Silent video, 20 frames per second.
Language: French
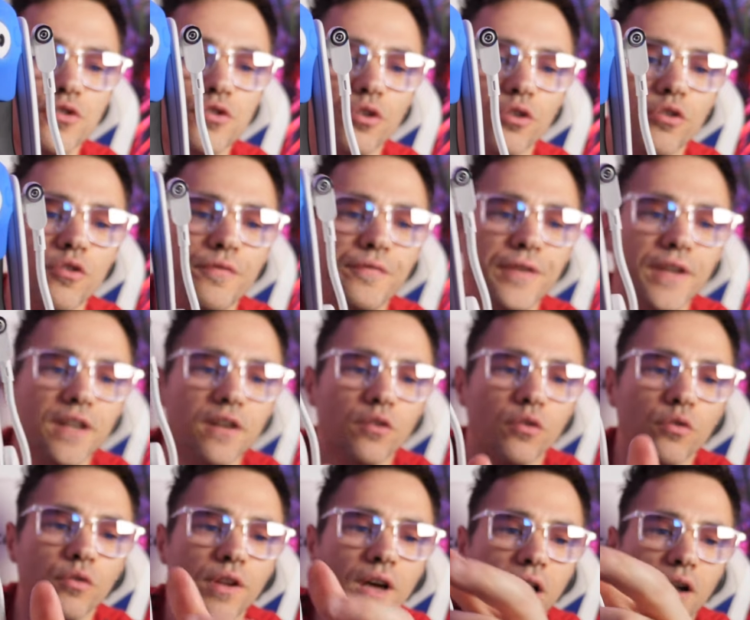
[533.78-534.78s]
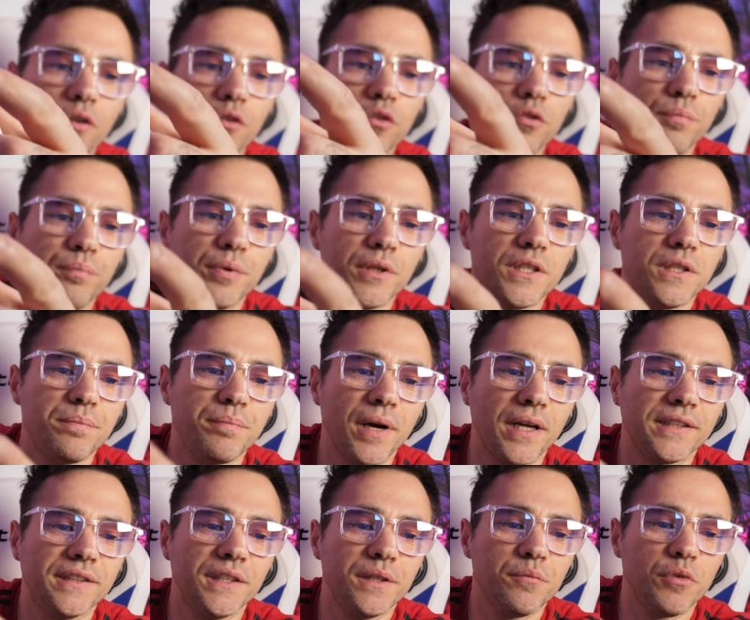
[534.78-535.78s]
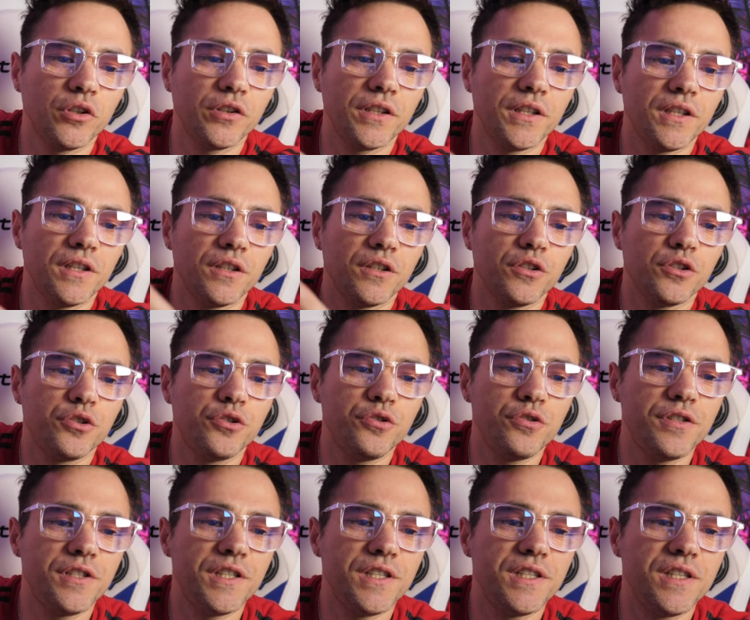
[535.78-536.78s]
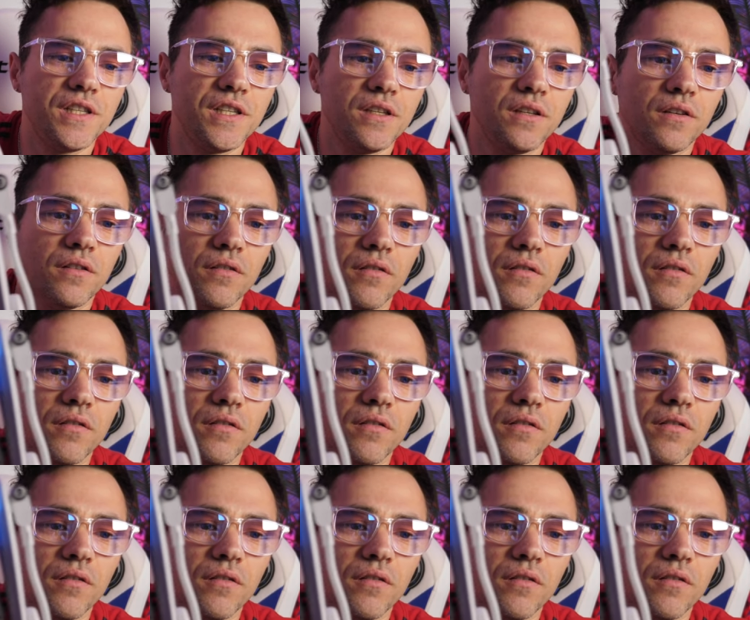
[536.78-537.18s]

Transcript: Sur le fil, on a une petite partie aimantée juste ici,